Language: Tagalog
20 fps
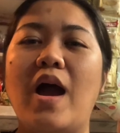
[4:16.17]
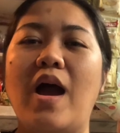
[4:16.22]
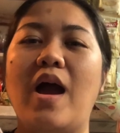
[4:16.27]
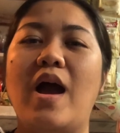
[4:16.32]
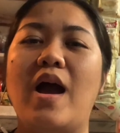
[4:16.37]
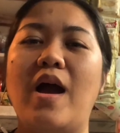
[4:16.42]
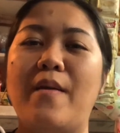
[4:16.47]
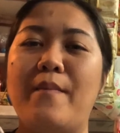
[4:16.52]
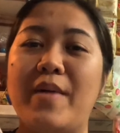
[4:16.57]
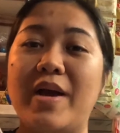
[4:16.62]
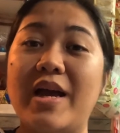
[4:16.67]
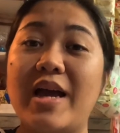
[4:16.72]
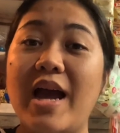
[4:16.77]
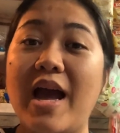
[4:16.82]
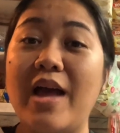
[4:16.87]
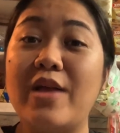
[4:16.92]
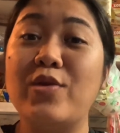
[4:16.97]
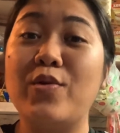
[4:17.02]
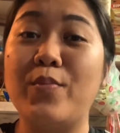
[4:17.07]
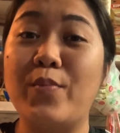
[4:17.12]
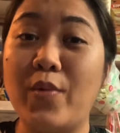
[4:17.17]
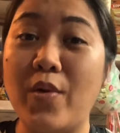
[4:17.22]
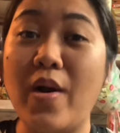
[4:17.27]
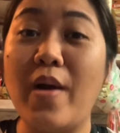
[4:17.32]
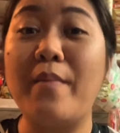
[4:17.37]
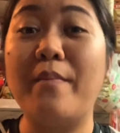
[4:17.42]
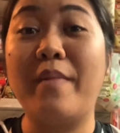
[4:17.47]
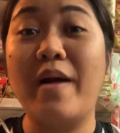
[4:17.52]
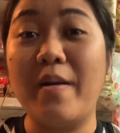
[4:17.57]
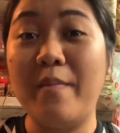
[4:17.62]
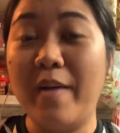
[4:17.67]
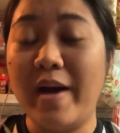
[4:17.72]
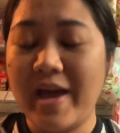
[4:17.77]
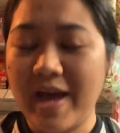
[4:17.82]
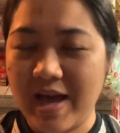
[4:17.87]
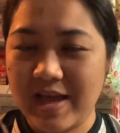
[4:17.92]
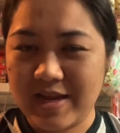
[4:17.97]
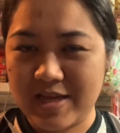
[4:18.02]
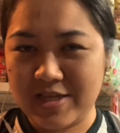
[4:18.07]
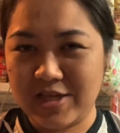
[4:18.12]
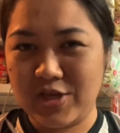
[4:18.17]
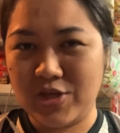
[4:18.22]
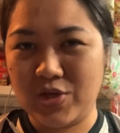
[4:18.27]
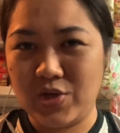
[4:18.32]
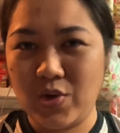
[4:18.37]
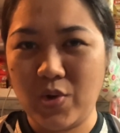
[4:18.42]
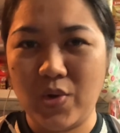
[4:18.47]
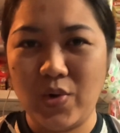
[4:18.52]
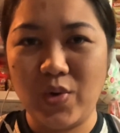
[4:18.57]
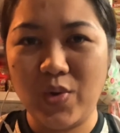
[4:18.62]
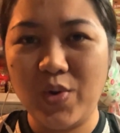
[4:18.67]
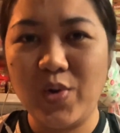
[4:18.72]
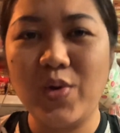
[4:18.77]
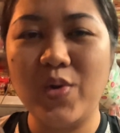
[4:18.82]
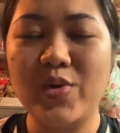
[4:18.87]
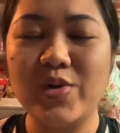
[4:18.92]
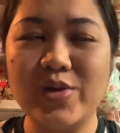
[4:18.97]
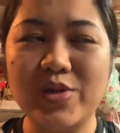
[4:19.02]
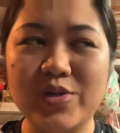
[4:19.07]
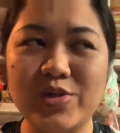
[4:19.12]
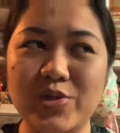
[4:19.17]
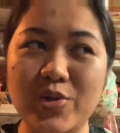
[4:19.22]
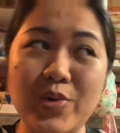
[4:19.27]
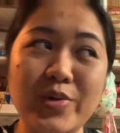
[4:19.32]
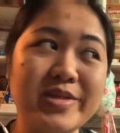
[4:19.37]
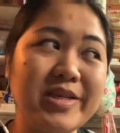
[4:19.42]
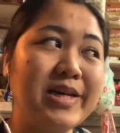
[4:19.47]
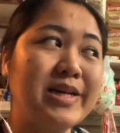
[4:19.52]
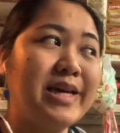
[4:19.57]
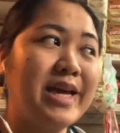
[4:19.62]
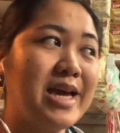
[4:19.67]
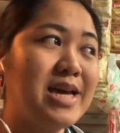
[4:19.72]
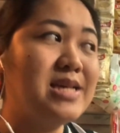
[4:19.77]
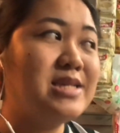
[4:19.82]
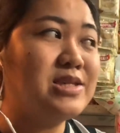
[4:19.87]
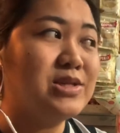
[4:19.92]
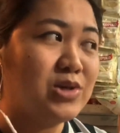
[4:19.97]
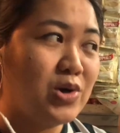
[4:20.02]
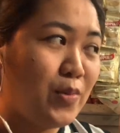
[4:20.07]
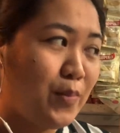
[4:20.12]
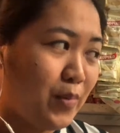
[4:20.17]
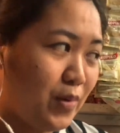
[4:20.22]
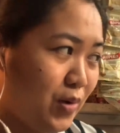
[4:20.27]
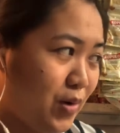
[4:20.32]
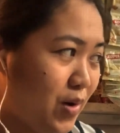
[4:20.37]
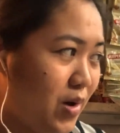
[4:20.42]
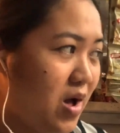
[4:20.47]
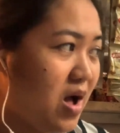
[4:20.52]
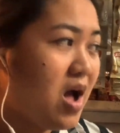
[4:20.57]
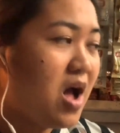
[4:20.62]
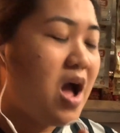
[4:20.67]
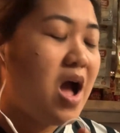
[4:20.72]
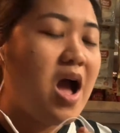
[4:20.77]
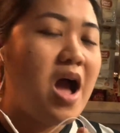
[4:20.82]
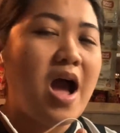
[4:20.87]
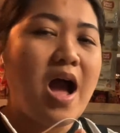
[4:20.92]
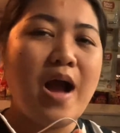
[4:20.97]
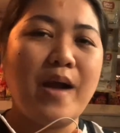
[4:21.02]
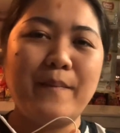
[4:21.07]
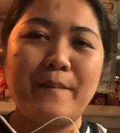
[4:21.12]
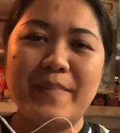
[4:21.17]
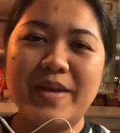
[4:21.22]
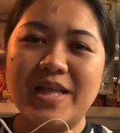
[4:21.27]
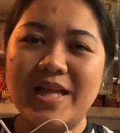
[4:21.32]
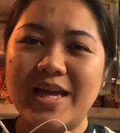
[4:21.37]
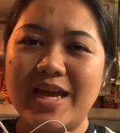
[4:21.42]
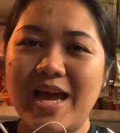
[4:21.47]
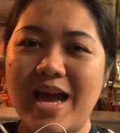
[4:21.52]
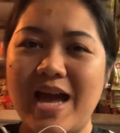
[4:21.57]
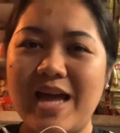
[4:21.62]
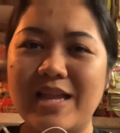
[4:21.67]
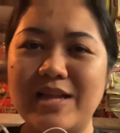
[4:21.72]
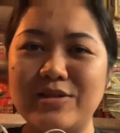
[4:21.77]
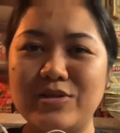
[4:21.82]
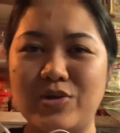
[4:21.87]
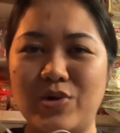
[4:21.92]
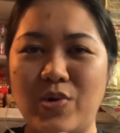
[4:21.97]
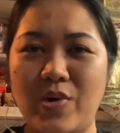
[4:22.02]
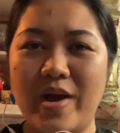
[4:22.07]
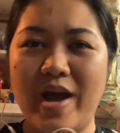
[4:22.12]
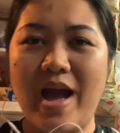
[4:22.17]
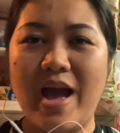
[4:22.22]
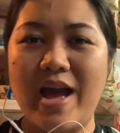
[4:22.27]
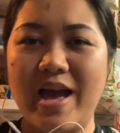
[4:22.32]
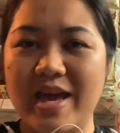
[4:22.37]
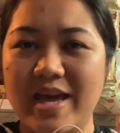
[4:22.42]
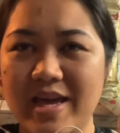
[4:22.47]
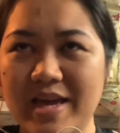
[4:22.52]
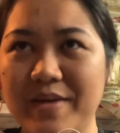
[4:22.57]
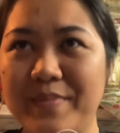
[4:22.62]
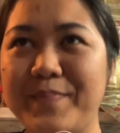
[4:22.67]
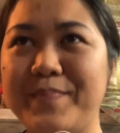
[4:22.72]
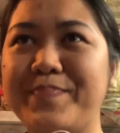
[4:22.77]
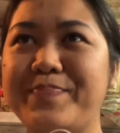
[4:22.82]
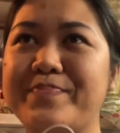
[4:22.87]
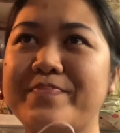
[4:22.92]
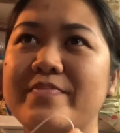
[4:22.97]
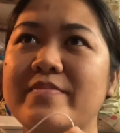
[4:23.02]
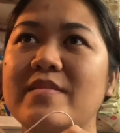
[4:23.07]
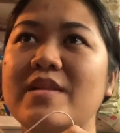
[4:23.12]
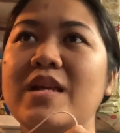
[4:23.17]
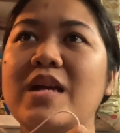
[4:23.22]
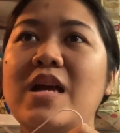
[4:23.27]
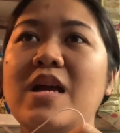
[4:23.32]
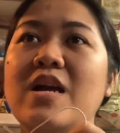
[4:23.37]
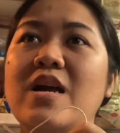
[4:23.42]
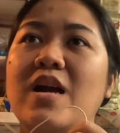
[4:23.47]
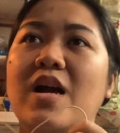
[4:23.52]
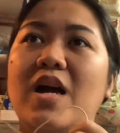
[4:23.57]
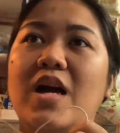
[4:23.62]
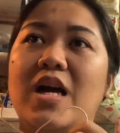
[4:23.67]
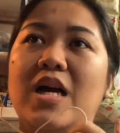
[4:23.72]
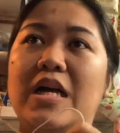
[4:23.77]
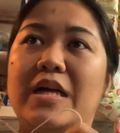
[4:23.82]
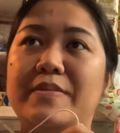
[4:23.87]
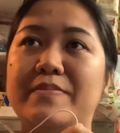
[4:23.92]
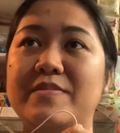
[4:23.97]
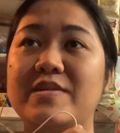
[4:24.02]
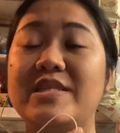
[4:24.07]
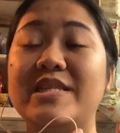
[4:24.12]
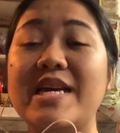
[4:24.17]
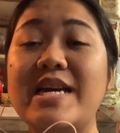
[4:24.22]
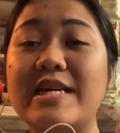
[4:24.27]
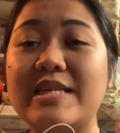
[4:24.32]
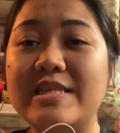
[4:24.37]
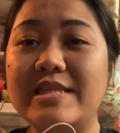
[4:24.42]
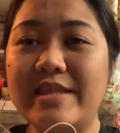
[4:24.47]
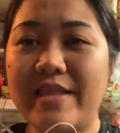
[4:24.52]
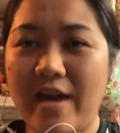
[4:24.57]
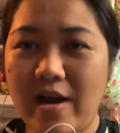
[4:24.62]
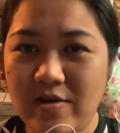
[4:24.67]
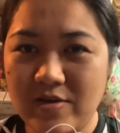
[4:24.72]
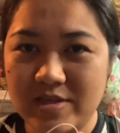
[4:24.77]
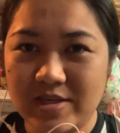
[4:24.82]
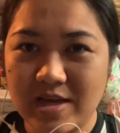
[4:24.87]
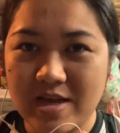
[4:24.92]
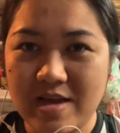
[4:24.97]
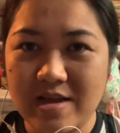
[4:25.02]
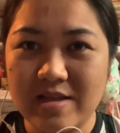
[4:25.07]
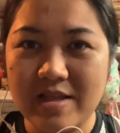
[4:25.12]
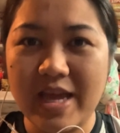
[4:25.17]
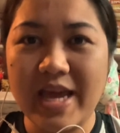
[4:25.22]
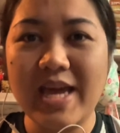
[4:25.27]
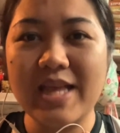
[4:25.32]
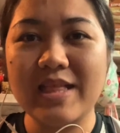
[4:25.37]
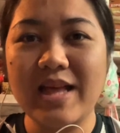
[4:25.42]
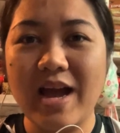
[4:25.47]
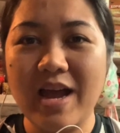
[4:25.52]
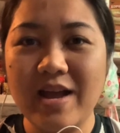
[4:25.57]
uh, magkano po ang babayaran ninyo. So, sa case ko po, ang binayaran ko ay um, 6,864.